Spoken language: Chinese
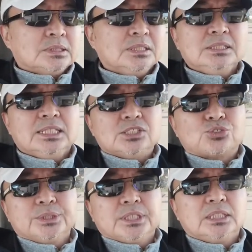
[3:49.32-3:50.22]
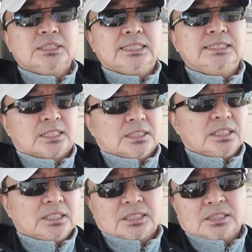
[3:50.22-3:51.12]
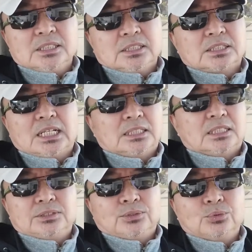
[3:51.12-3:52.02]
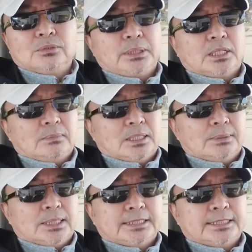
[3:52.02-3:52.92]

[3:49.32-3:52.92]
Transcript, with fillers: 他的演说能力、演讲能力那真的是差的很多，比奥巴马。